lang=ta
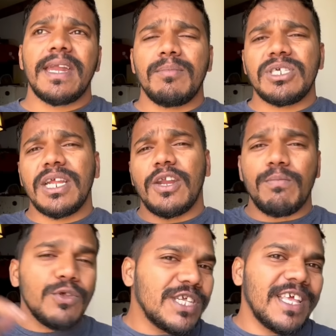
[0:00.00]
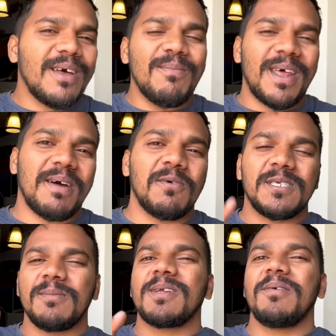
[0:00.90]
நம்ம சேனலுக்கு புதுசு இருந்தீங்கன்னா மறக்காம ஒரு
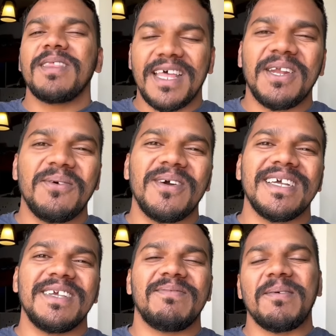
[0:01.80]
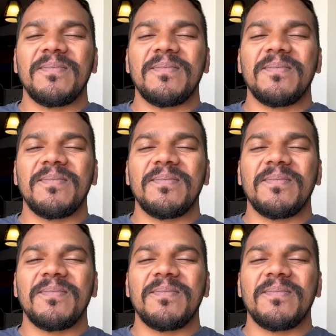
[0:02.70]
சப்ஸ்கிரைபர் தட்டி விடுங்க ஜீப்பேன்